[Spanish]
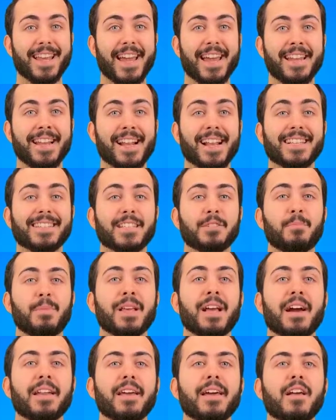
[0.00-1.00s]
en el que te
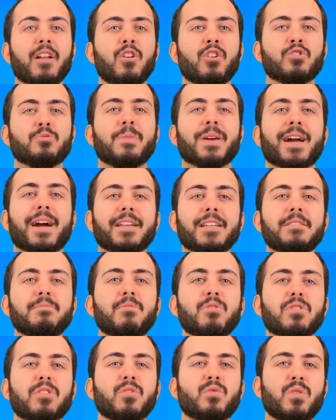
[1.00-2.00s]
explicaré los
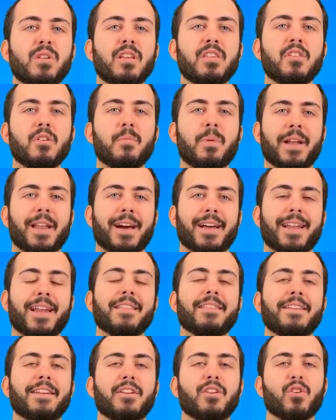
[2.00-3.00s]
mecanismos que utilizo para ganar
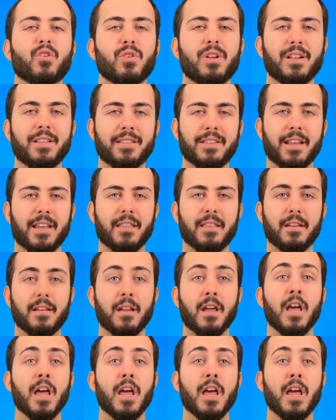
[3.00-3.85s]
dinero con el trading